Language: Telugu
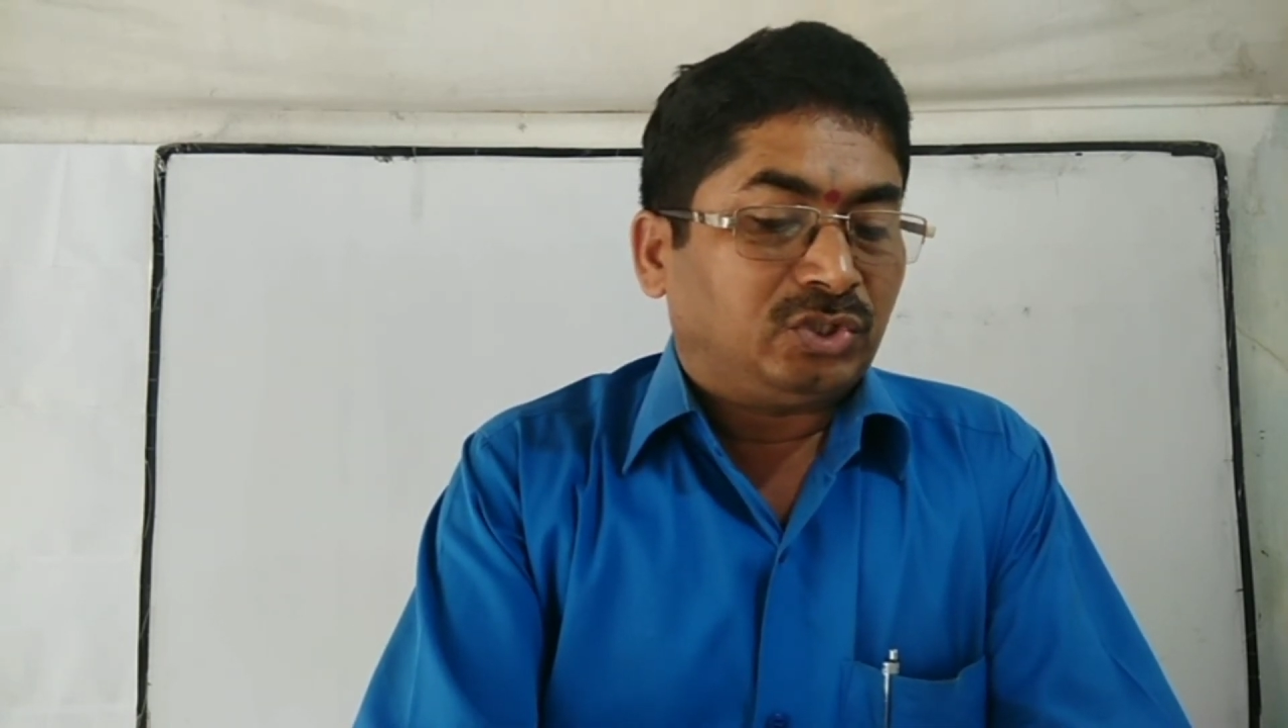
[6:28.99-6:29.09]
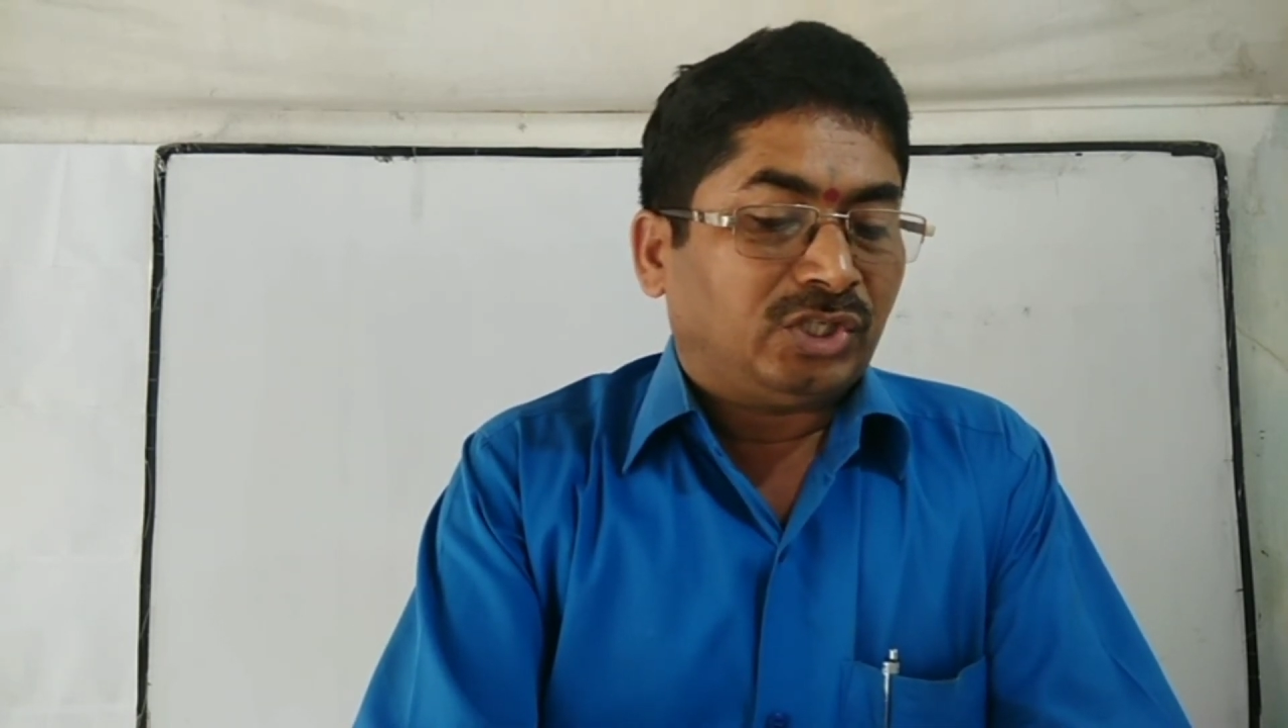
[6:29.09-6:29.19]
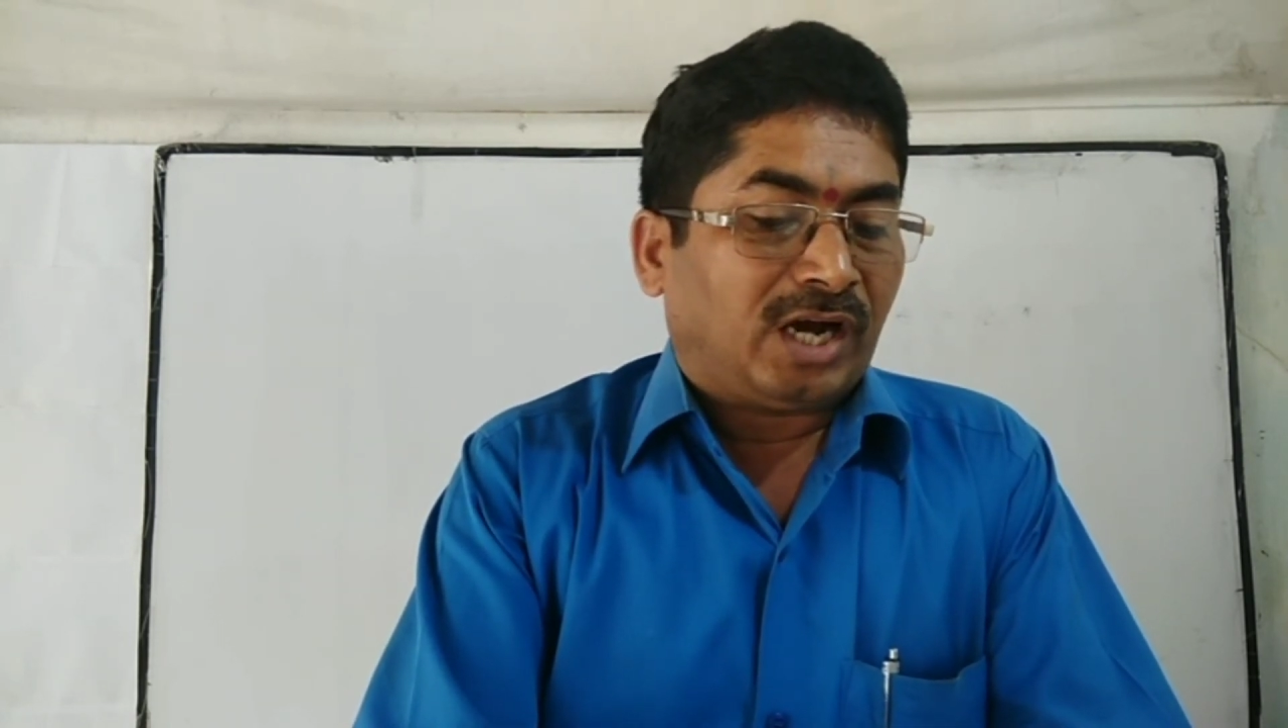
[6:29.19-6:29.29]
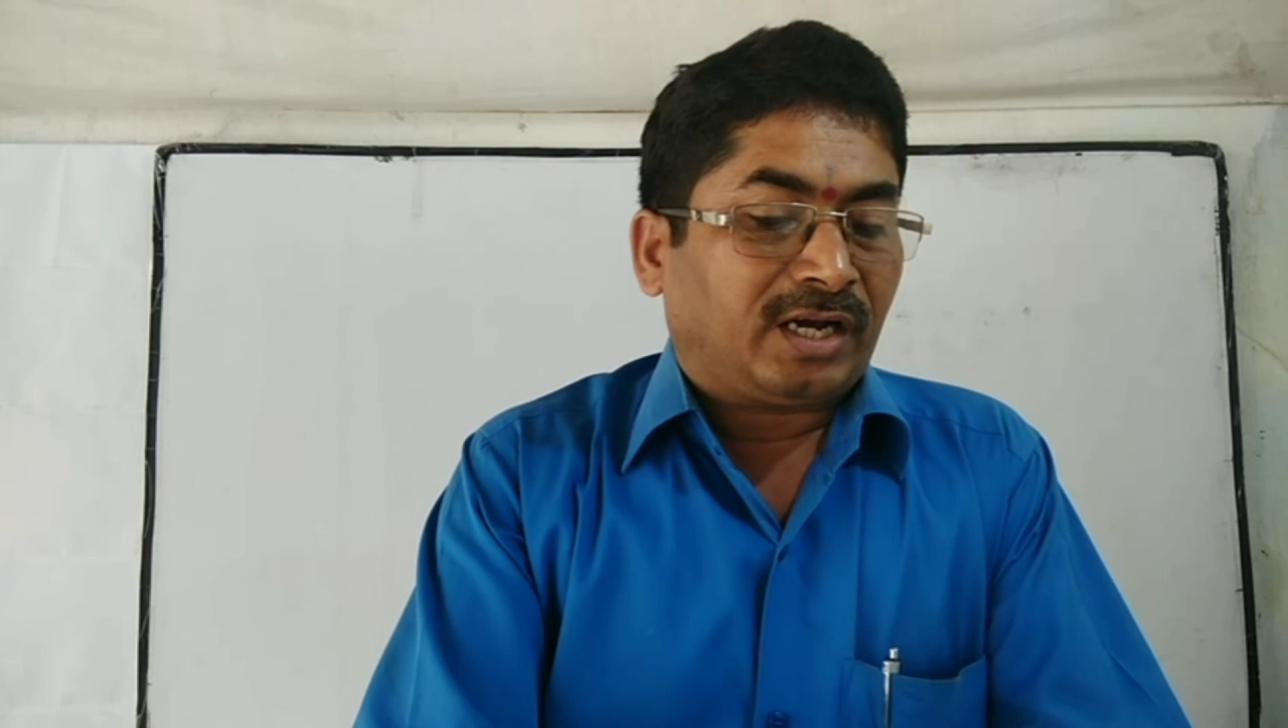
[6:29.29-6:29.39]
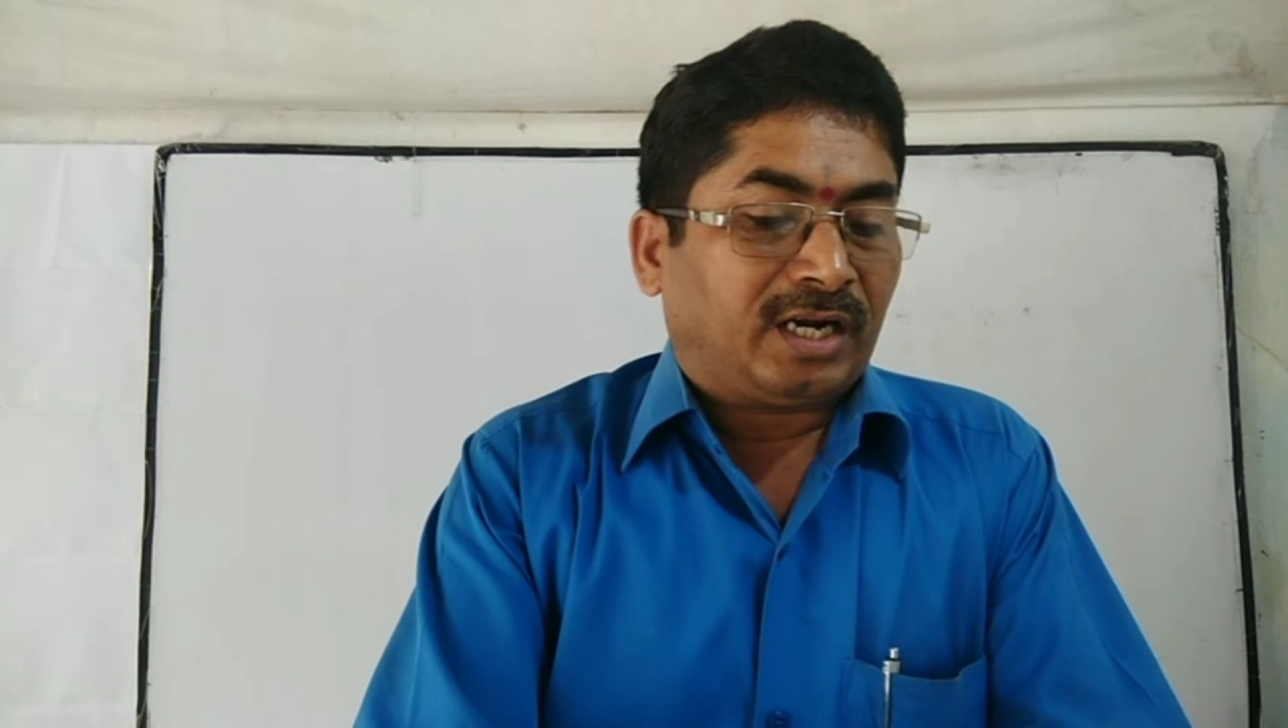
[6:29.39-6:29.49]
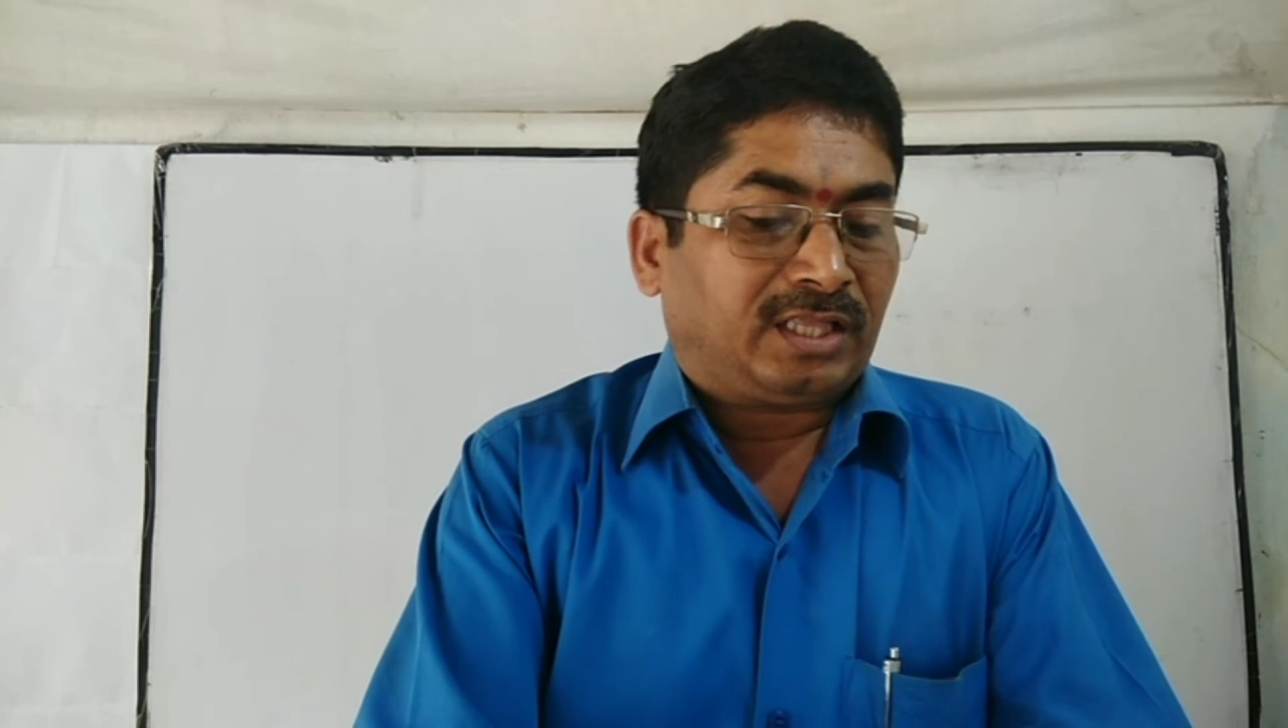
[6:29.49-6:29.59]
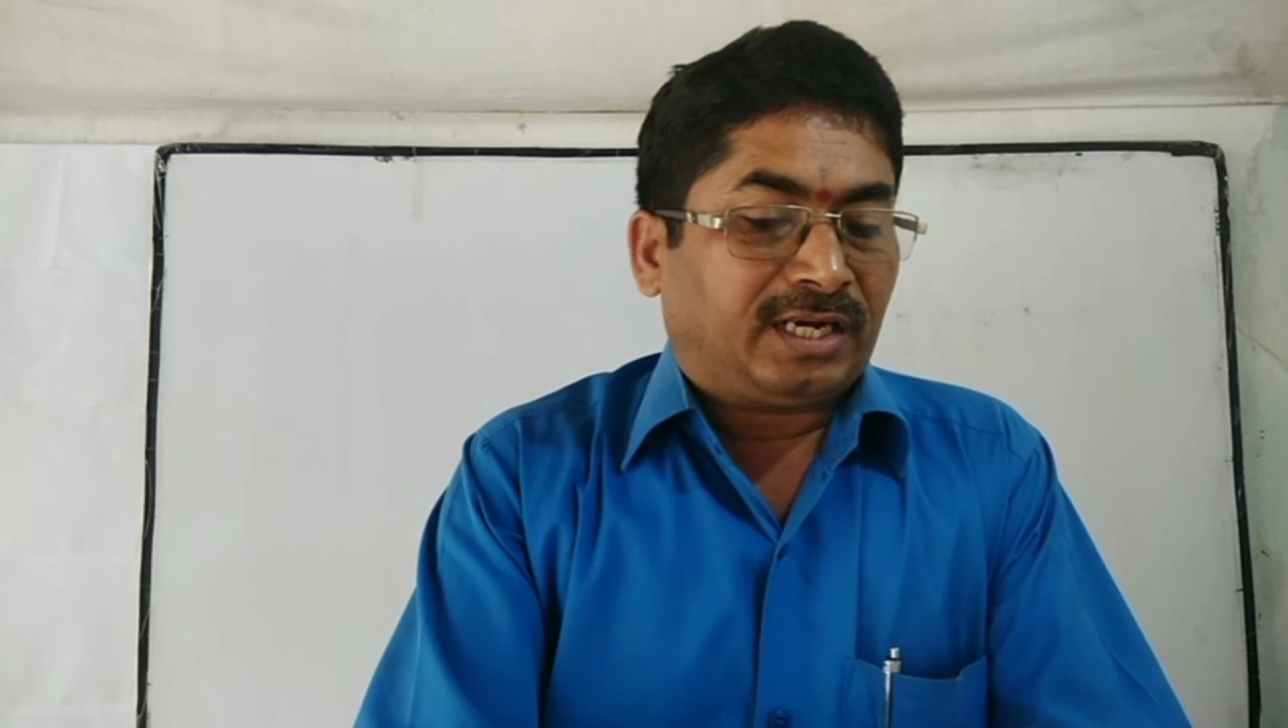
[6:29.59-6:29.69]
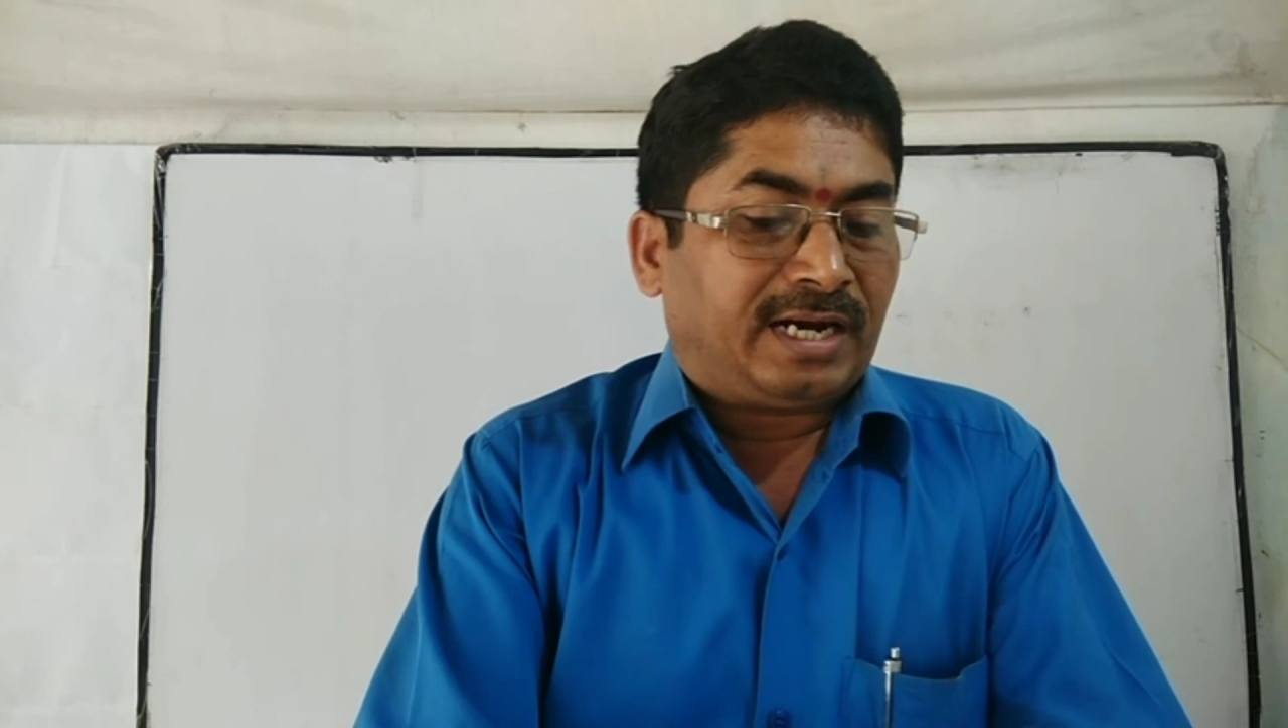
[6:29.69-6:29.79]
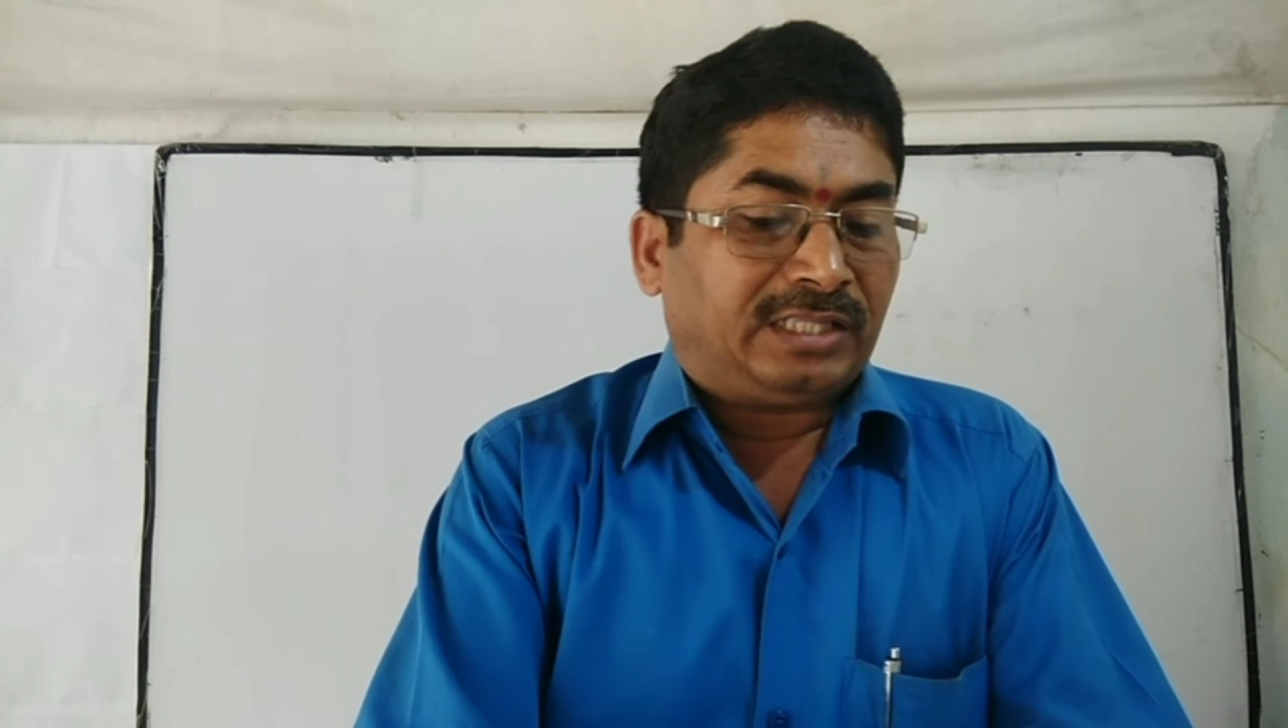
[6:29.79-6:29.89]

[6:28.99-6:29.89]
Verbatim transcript: జాగ్రత్తగా